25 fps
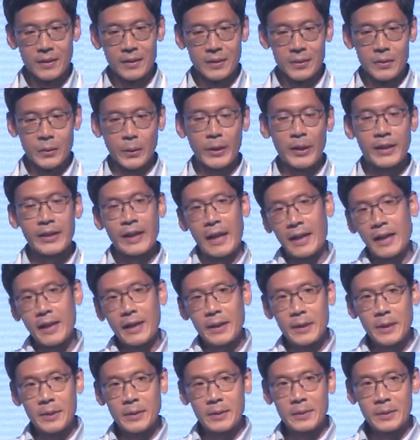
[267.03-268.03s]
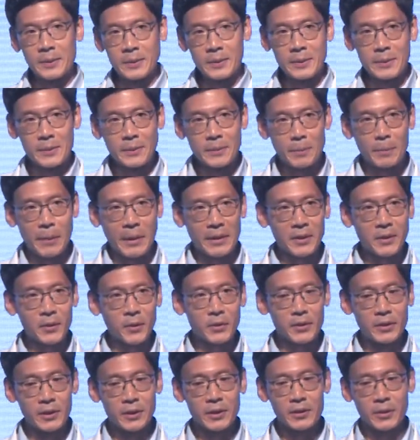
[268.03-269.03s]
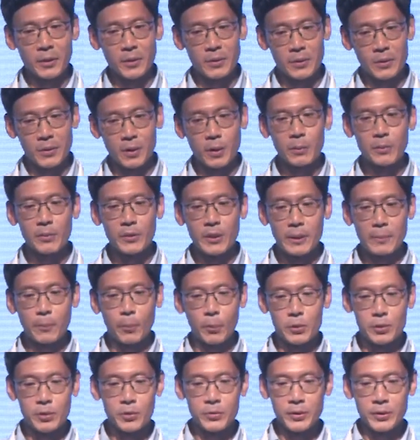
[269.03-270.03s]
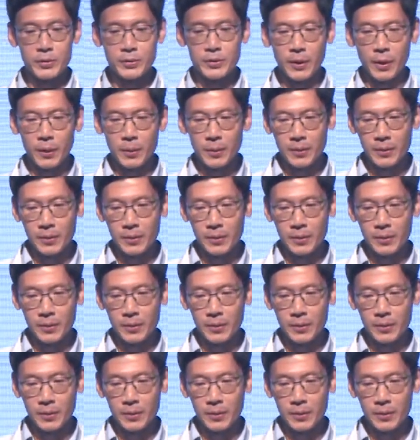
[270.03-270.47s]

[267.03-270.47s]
저의 다양한 파트너들을 여러분들이 보시고 있고요.